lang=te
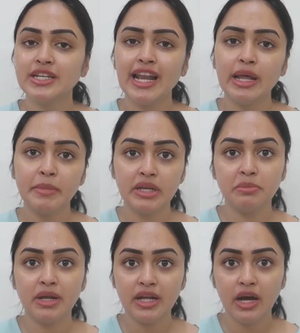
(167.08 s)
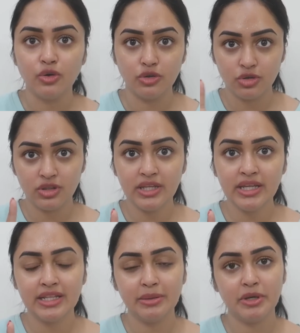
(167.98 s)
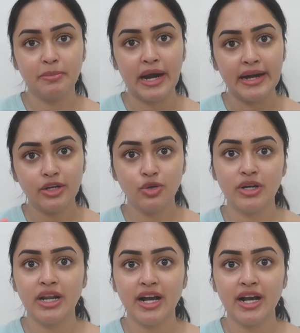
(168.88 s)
చాలా మినిమల్ గా ఉంటుంది ఇది మీరు బ్రైడల్